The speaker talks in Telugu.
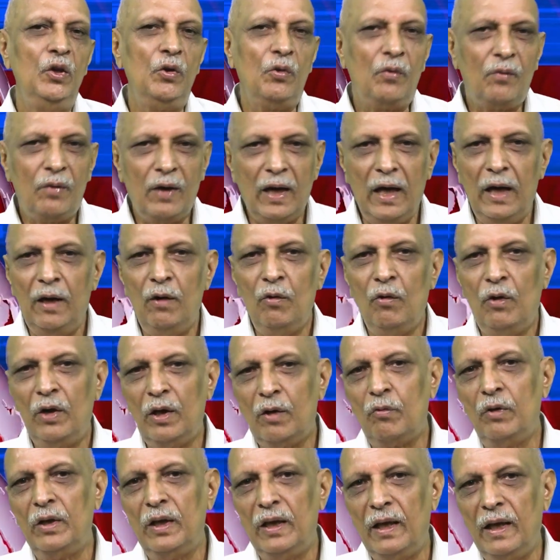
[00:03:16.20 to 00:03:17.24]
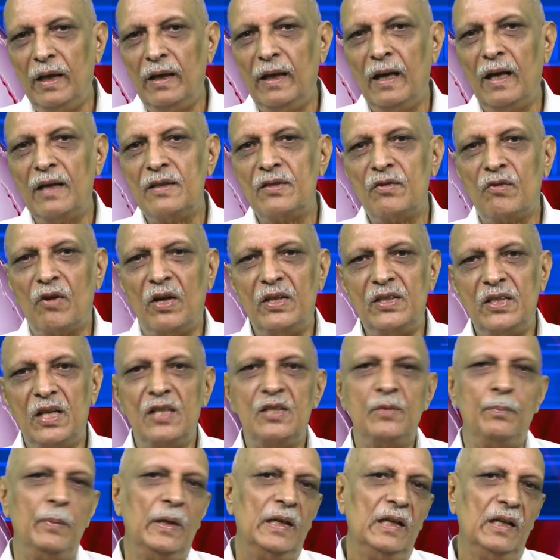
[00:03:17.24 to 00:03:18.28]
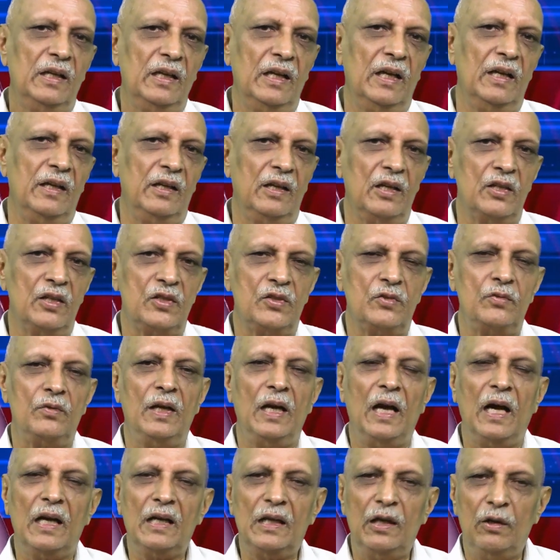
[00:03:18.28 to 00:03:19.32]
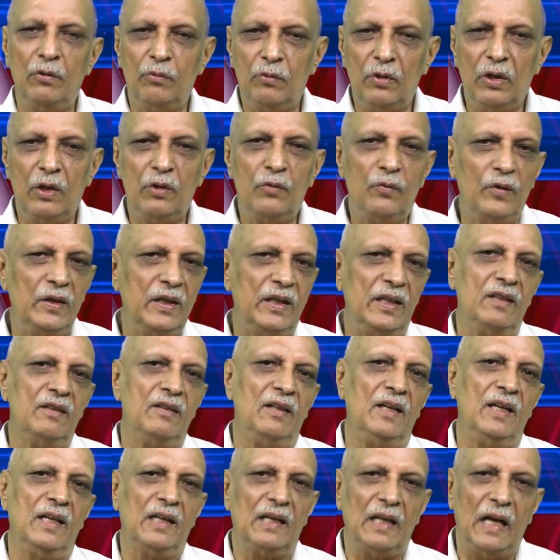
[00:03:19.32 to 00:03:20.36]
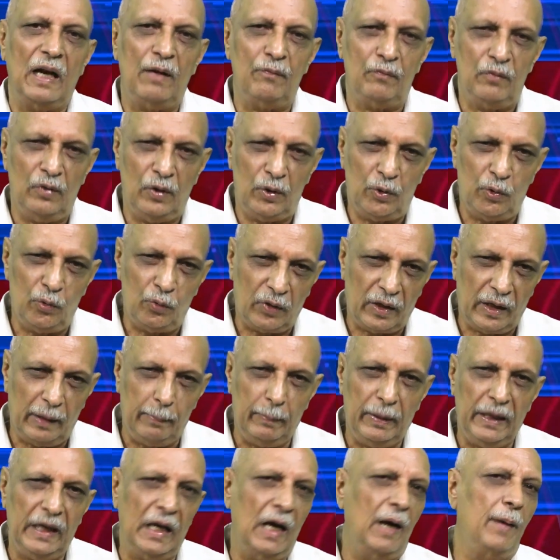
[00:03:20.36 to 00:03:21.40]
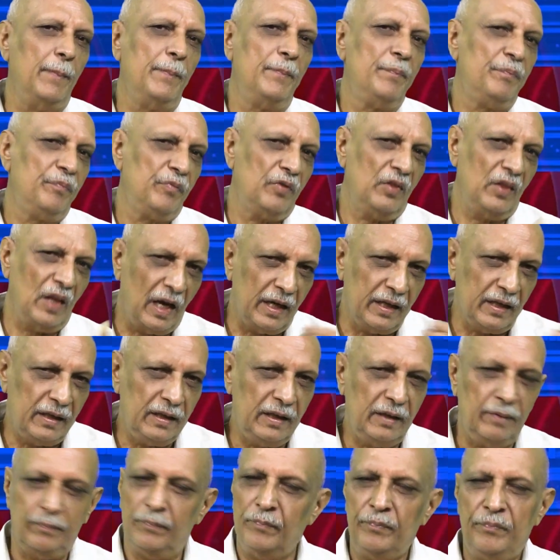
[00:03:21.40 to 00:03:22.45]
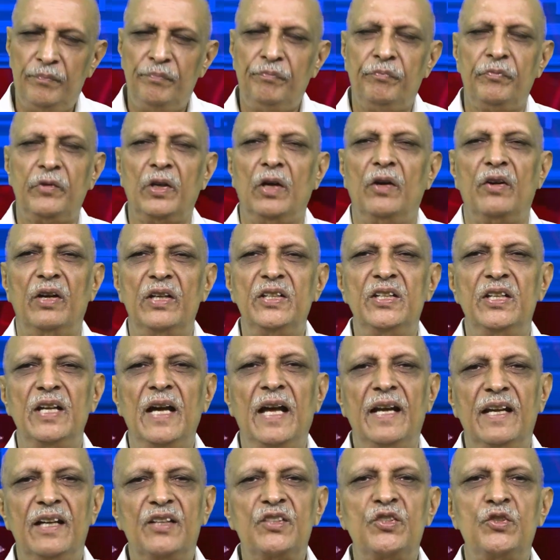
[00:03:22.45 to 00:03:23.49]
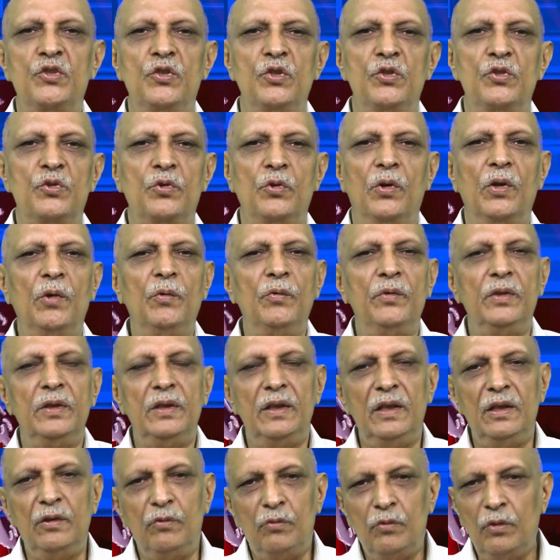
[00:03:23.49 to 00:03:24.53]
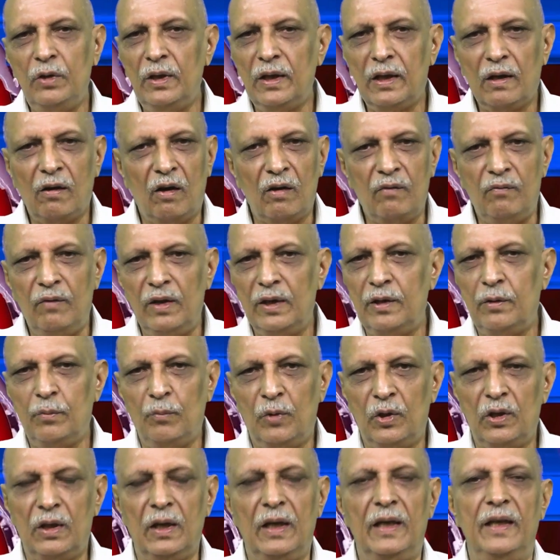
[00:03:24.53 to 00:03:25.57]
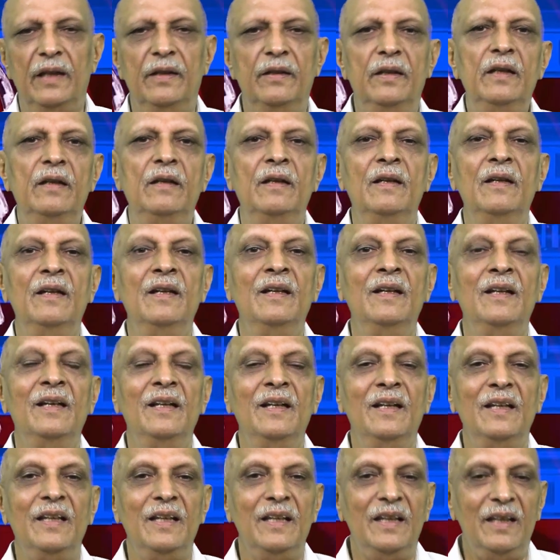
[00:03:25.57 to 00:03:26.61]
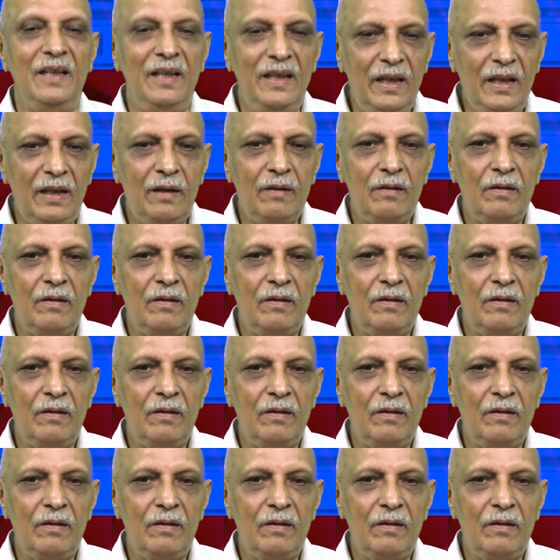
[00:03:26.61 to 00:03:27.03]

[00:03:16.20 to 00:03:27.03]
యుక్రెయిన్లోనే కొన్ని ఏరియాస్ రష్యా స్పీకింగ్ ఏరియాస్ ఉన్నాయి అక్కడ ఉన్నటువంటి ఎథనిక్ కాన్ఫ్లిక్ట్ క్రిమియా దానిని రష్యా అనెక్స్ చేసుకోవటం దీంతో ఈ కాన్ఫ్లిక్ట్ మొదలైంది ఈ